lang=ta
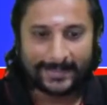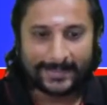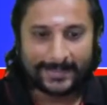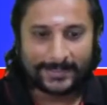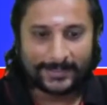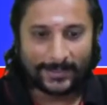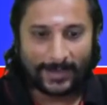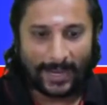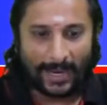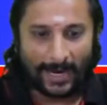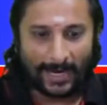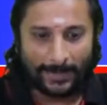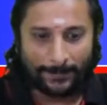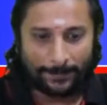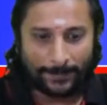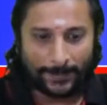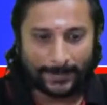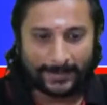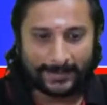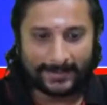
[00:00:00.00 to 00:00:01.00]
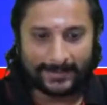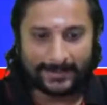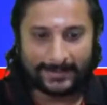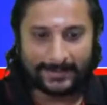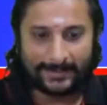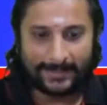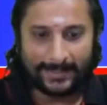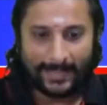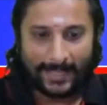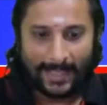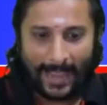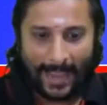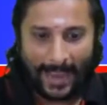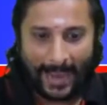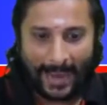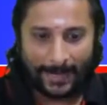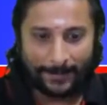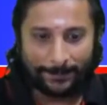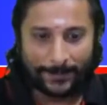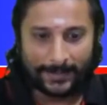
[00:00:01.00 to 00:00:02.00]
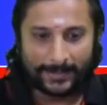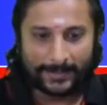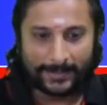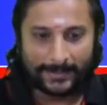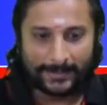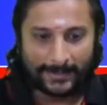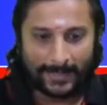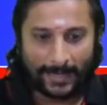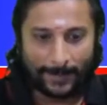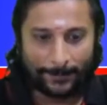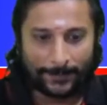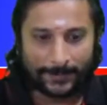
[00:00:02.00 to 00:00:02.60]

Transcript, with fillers: ஸோ ஆட் பண்ணு ஆட் பண்ணு அப்புறம்